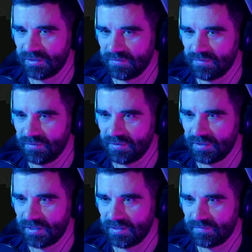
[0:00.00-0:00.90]
Gra
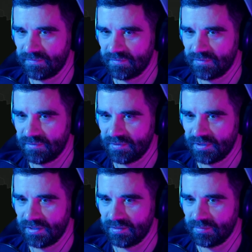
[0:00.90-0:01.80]
dowolna.
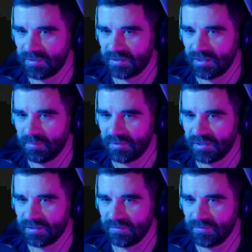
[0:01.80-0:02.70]
A, dobra,
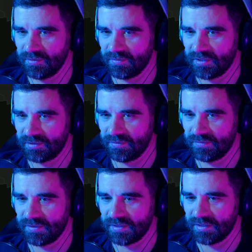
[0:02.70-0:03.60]
dajemy grę dowolną
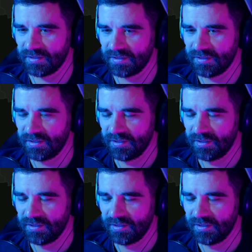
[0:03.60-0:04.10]
Katowice.